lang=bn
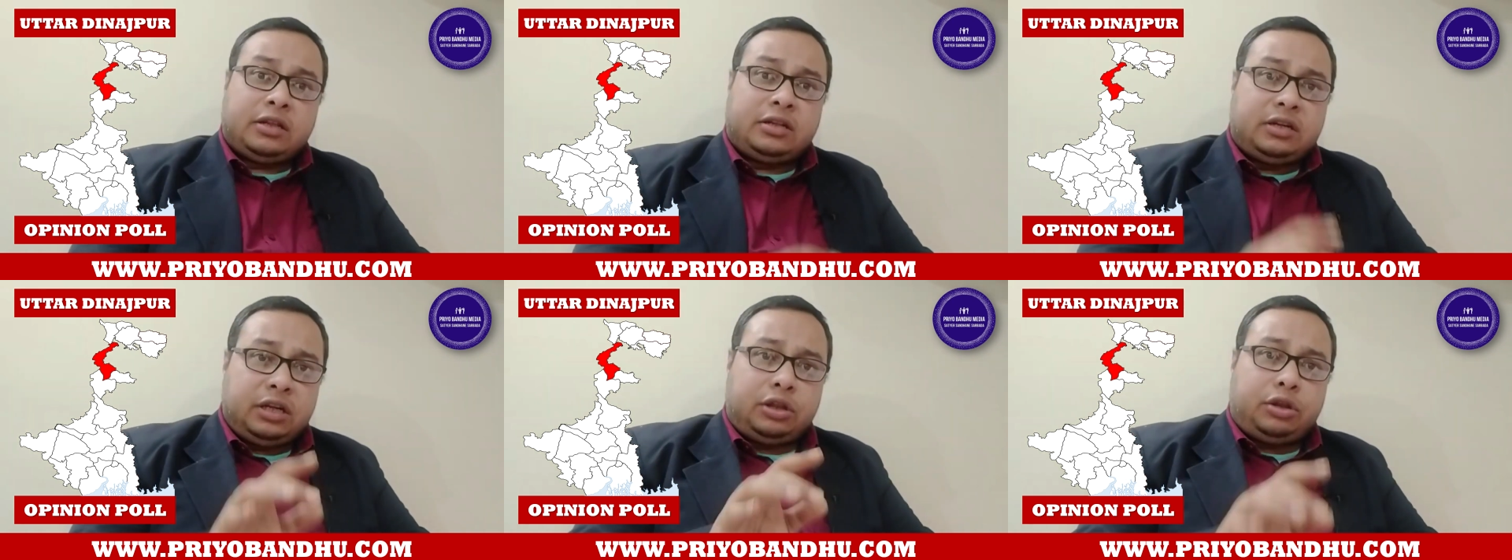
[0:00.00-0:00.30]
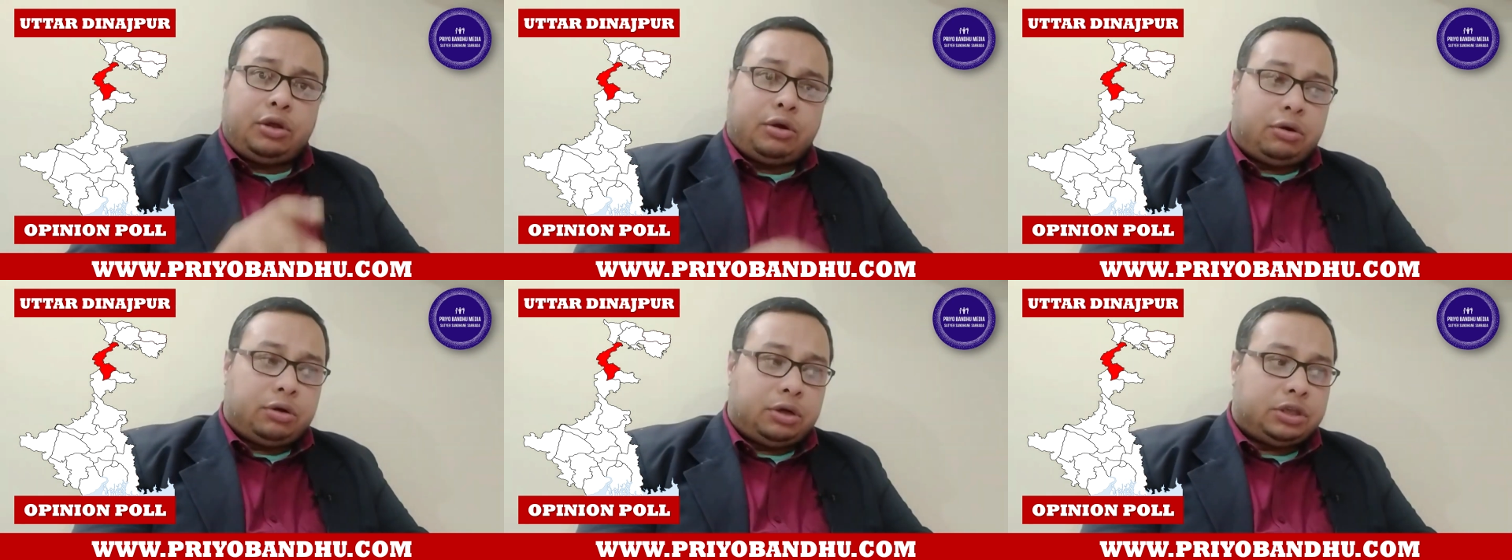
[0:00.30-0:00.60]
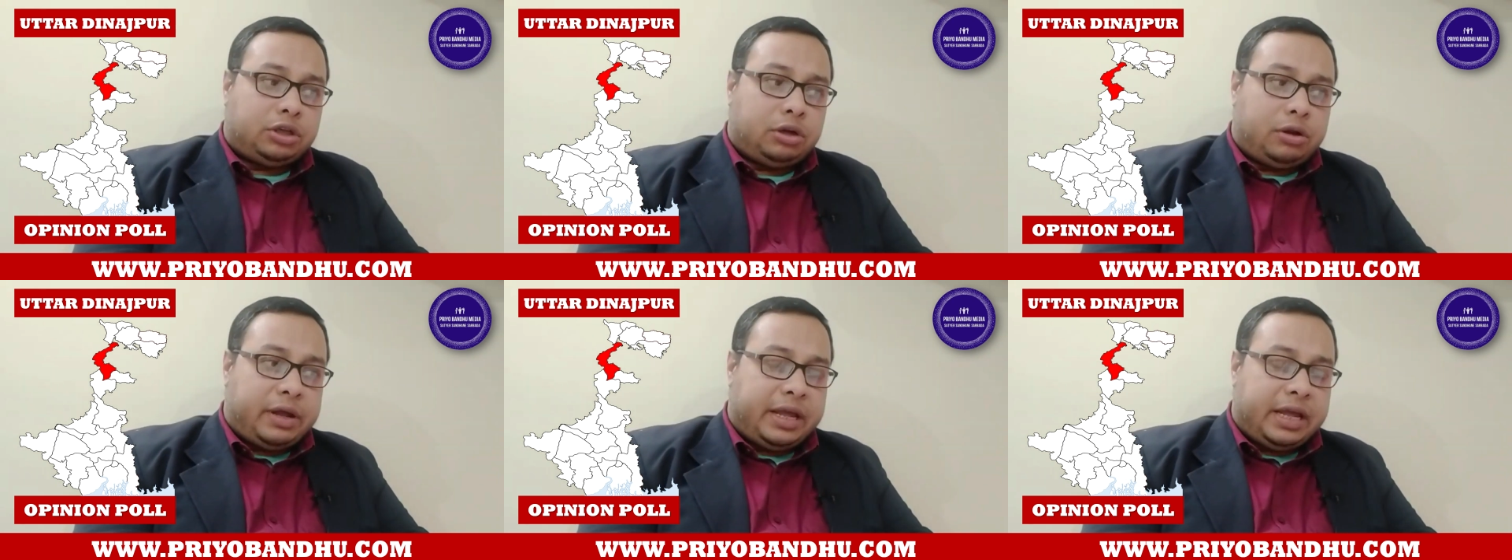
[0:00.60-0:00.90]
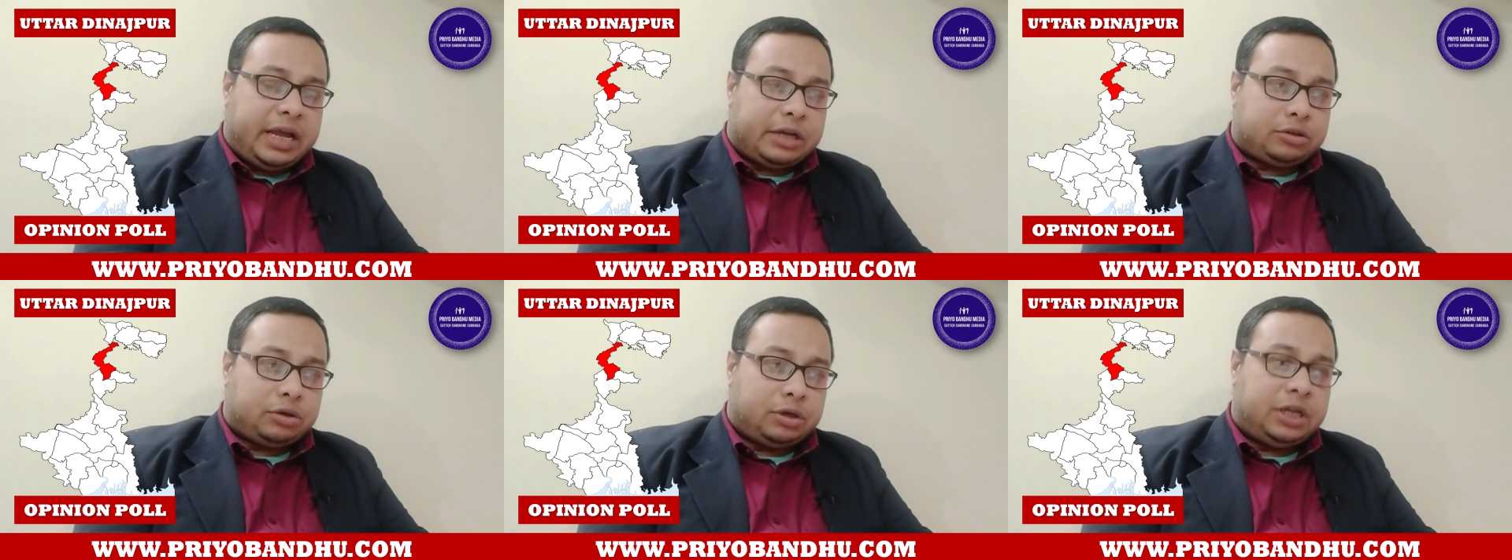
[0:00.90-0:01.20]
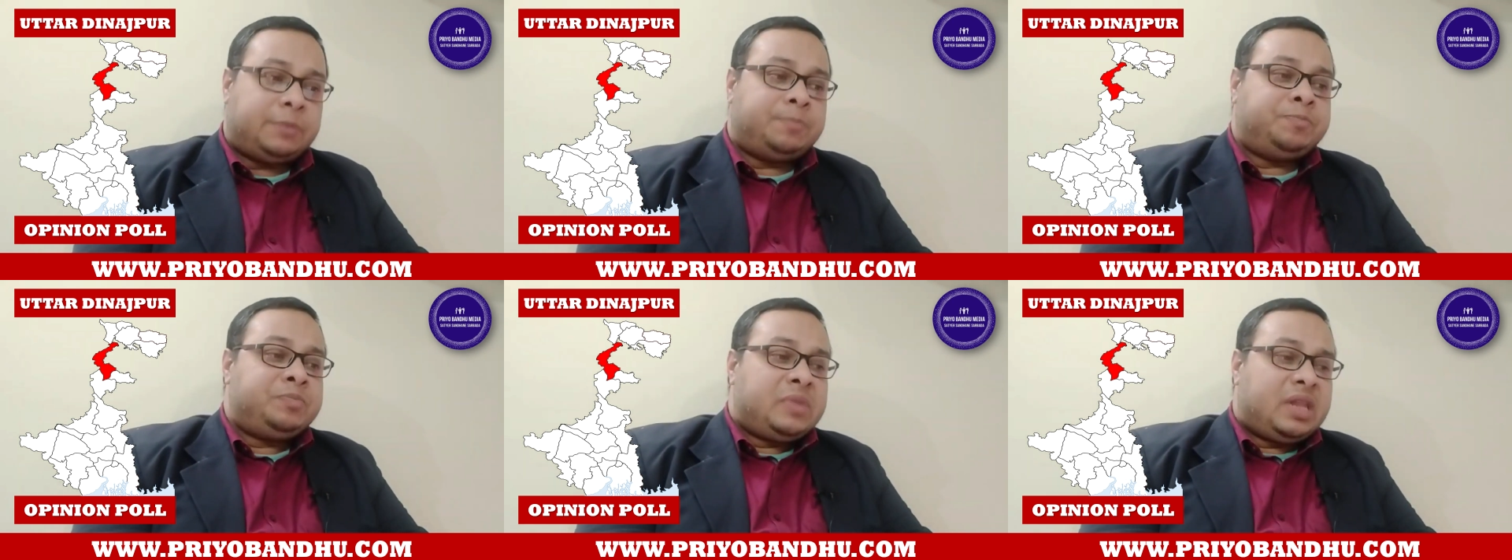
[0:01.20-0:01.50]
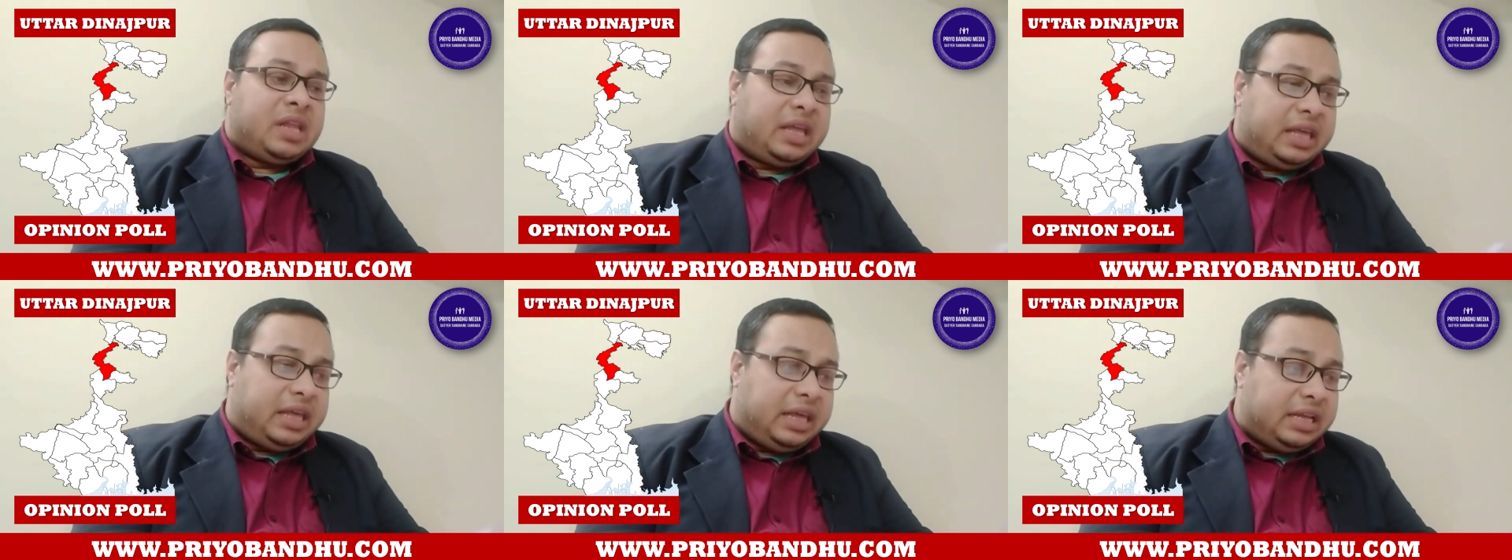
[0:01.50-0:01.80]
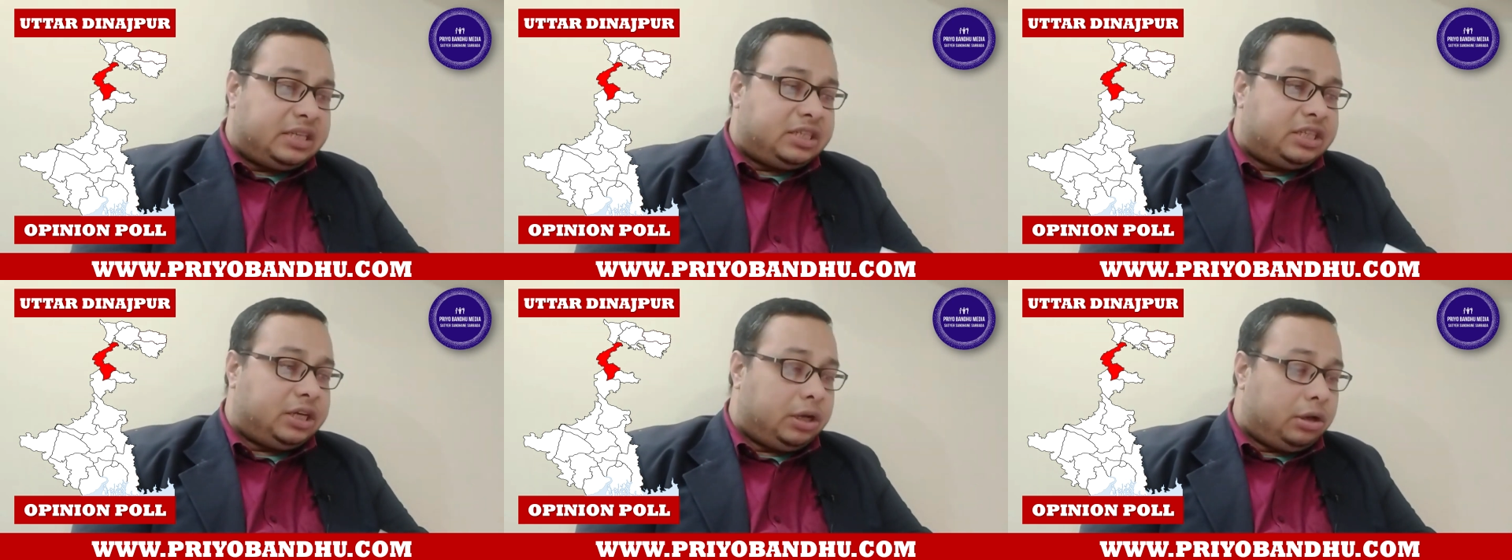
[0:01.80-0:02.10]
তৃতীয় হয়েছিল এই আসনে
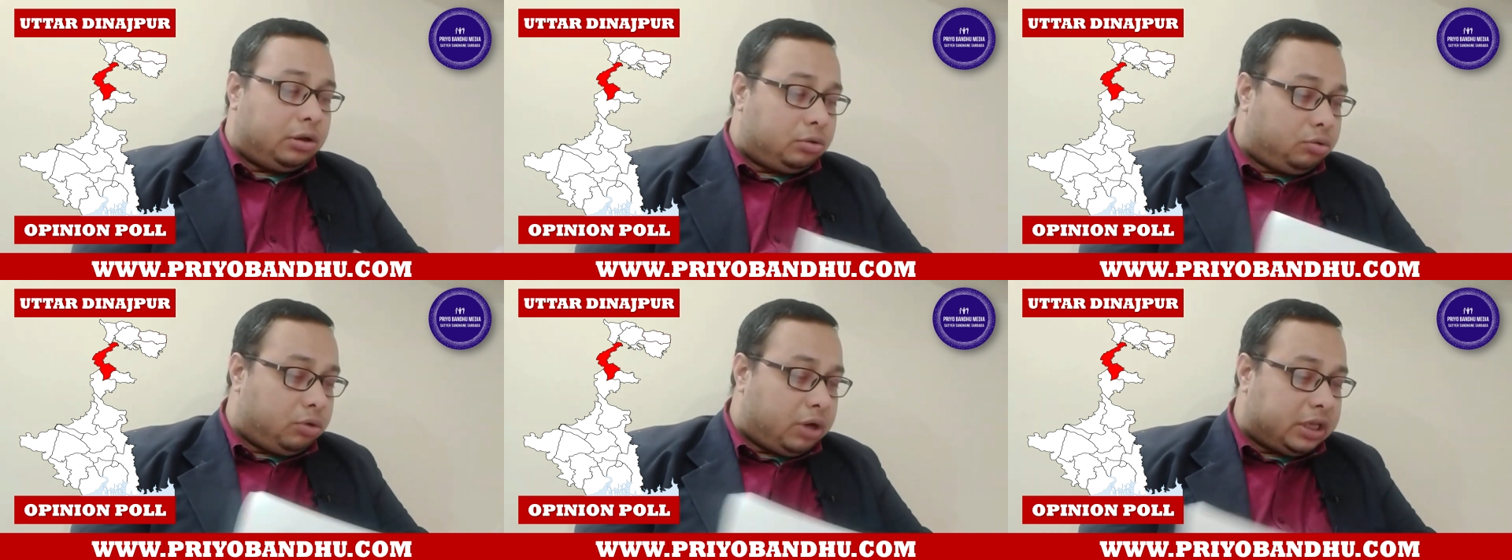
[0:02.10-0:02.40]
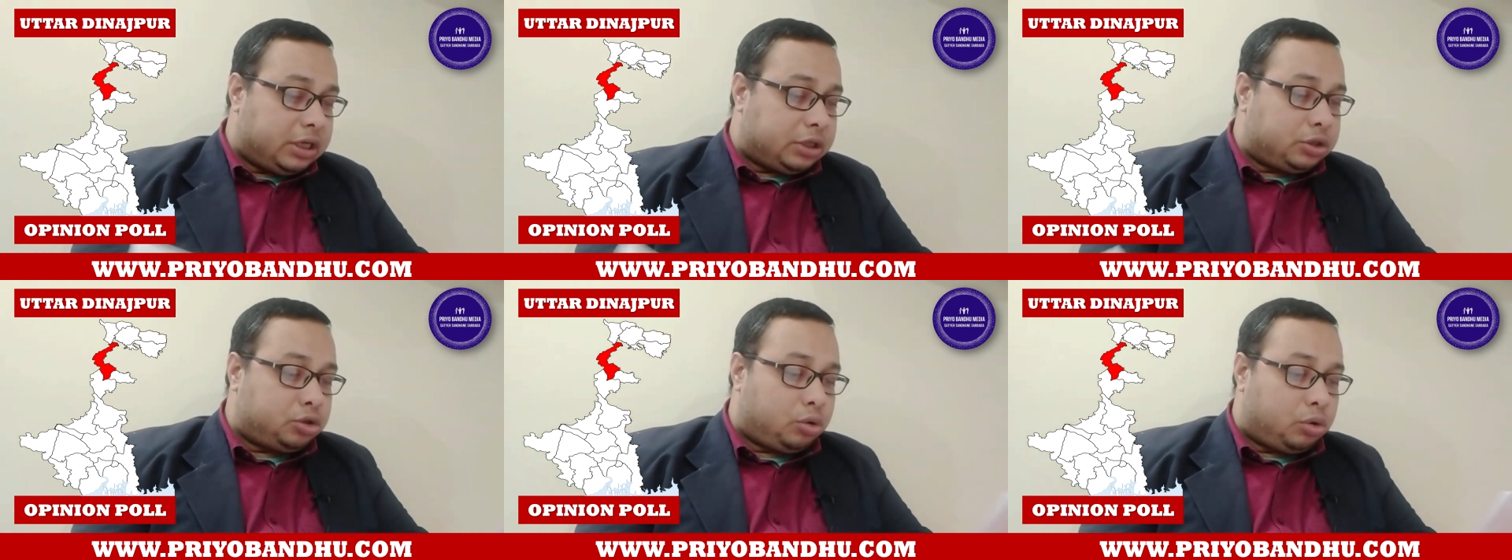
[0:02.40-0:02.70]
কি ছিল দু